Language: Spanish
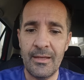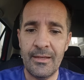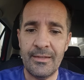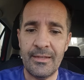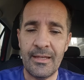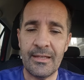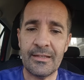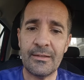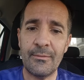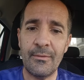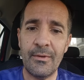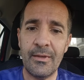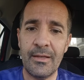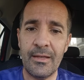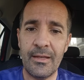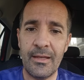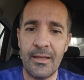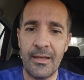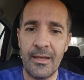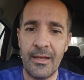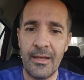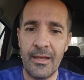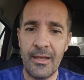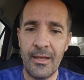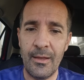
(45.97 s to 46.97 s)
Ya sabéis
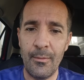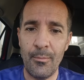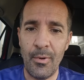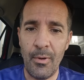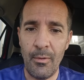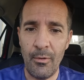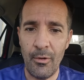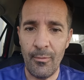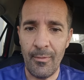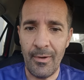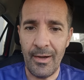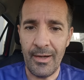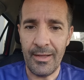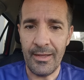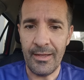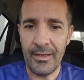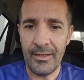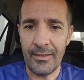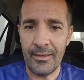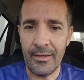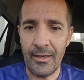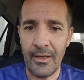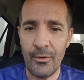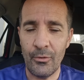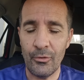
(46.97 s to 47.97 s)
que Pablo
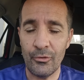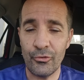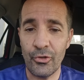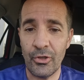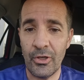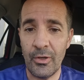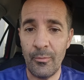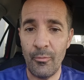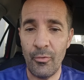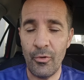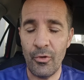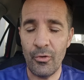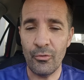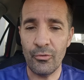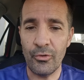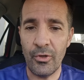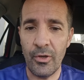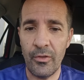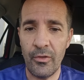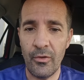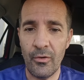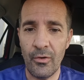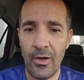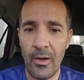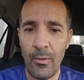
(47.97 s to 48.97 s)
Marín y nuestro equipo de
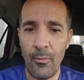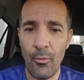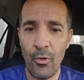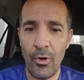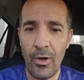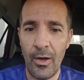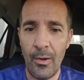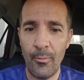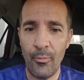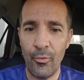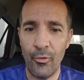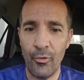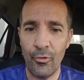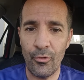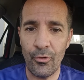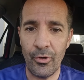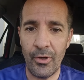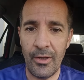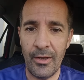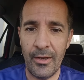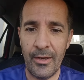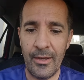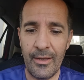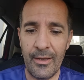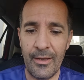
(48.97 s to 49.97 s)
nutrición aboga por
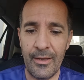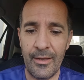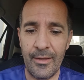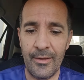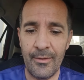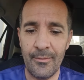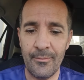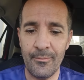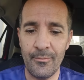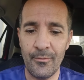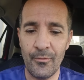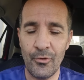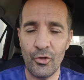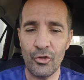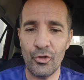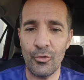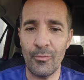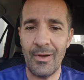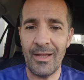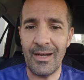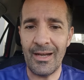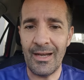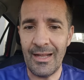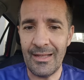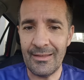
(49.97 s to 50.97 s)
no
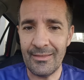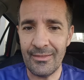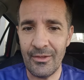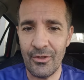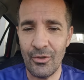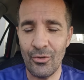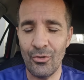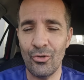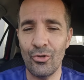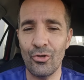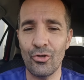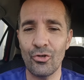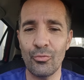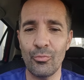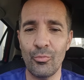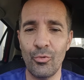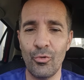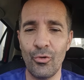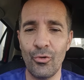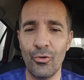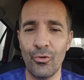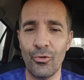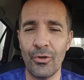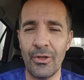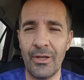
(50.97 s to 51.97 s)
tomar lácteos,
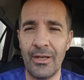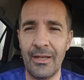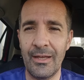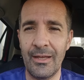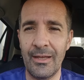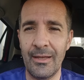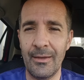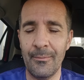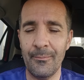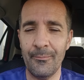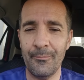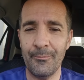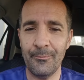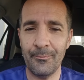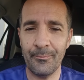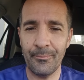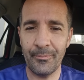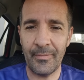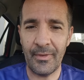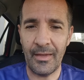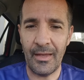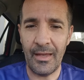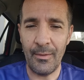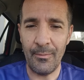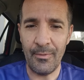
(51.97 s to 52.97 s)
por
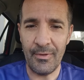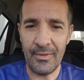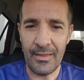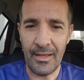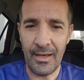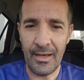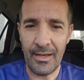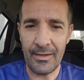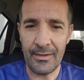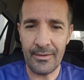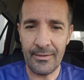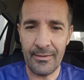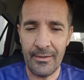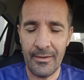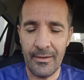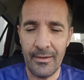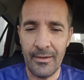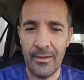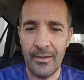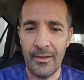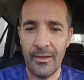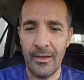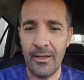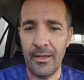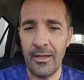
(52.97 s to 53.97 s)
evitar
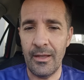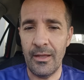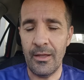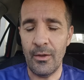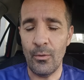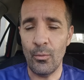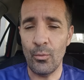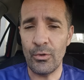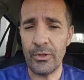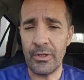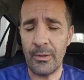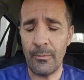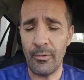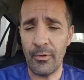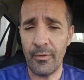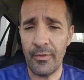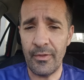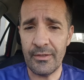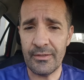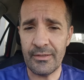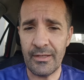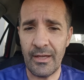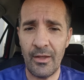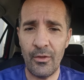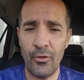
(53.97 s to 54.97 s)
eh,
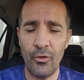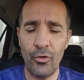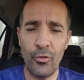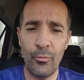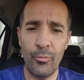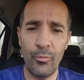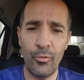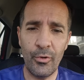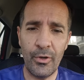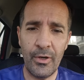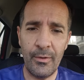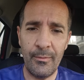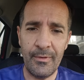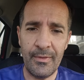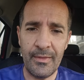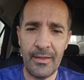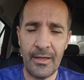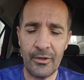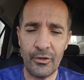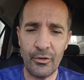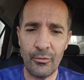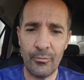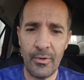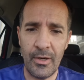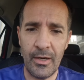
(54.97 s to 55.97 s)
ultraprocesados, por
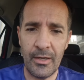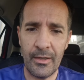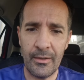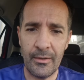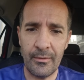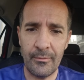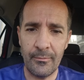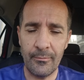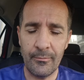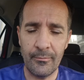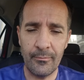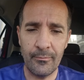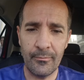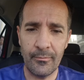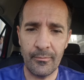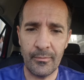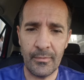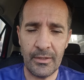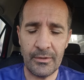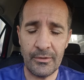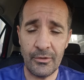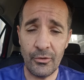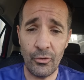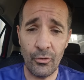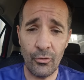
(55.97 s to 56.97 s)
evitar tomar em,
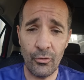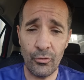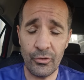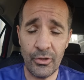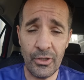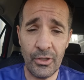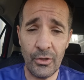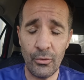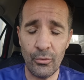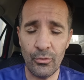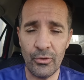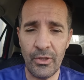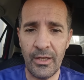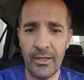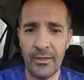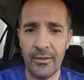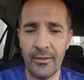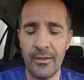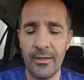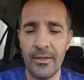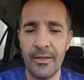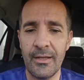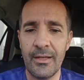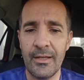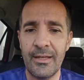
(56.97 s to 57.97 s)
casi todo sin gluten
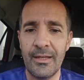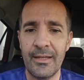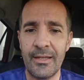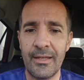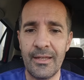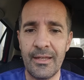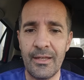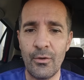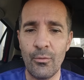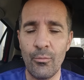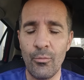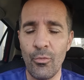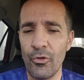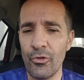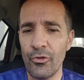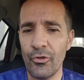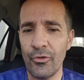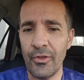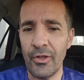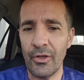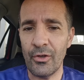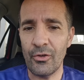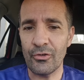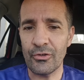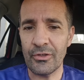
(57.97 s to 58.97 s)
y un montón
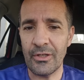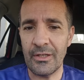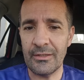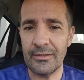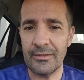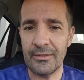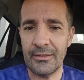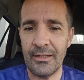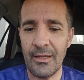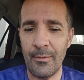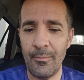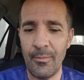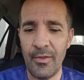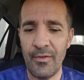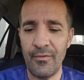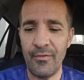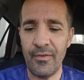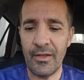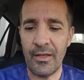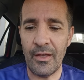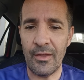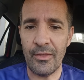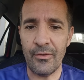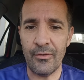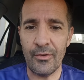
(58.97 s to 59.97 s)
de cosas y
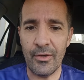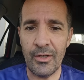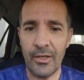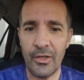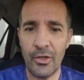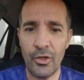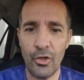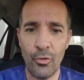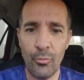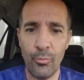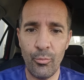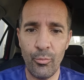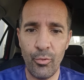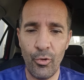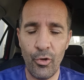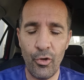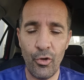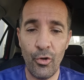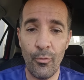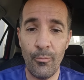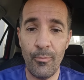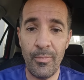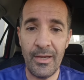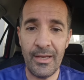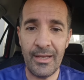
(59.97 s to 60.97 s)
especificaciones que os
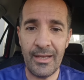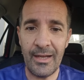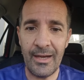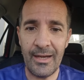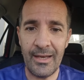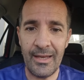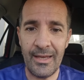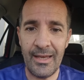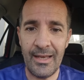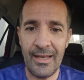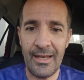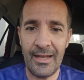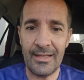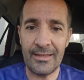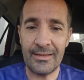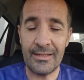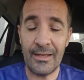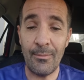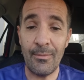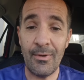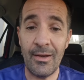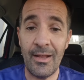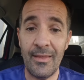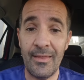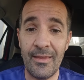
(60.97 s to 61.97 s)
puedo explicar en la
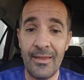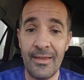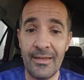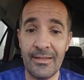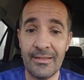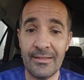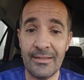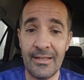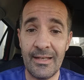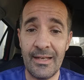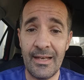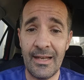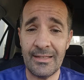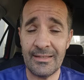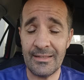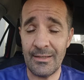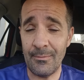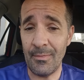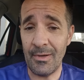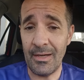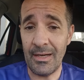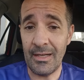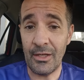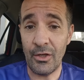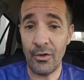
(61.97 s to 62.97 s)
tabla de las
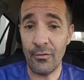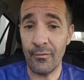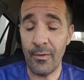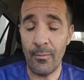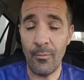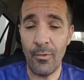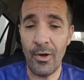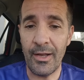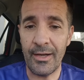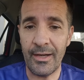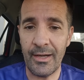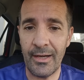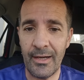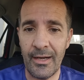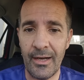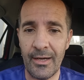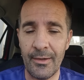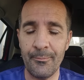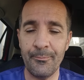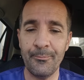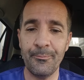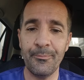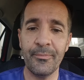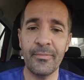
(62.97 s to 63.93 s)
semanas que os vamos a regalar.